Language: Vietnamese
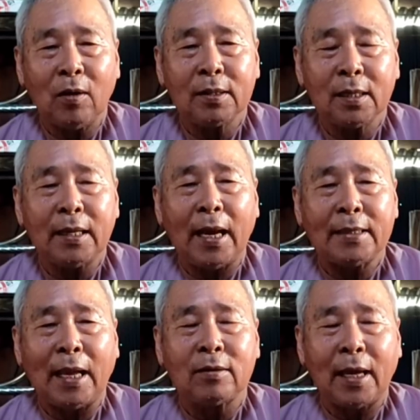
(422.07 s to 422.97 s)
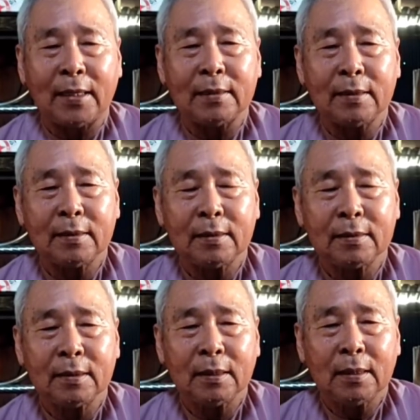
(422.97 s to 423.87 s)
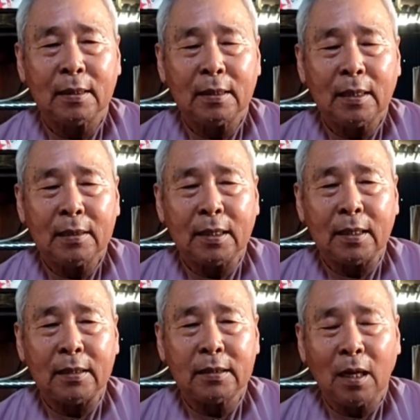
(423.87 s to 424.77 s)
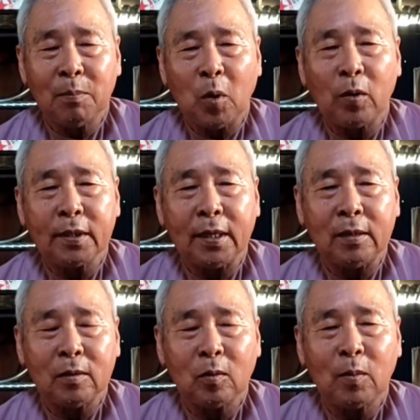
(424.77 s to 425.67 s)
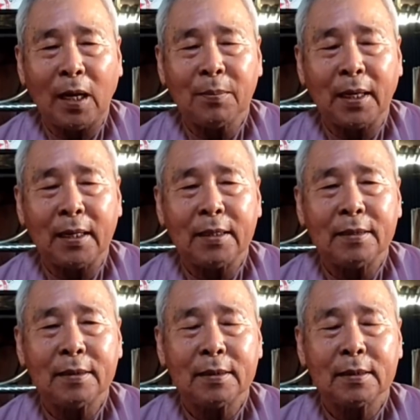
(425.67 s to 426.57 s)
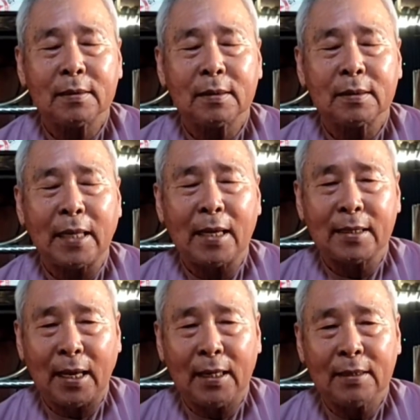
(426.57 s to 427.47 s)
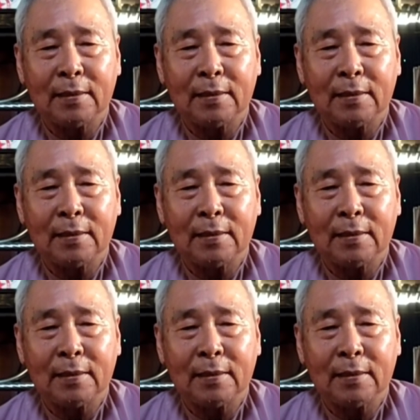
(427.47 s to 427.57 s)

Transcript: do tứ đại tạo thành thì sớm muộn gì nó cũng phải bị tan rã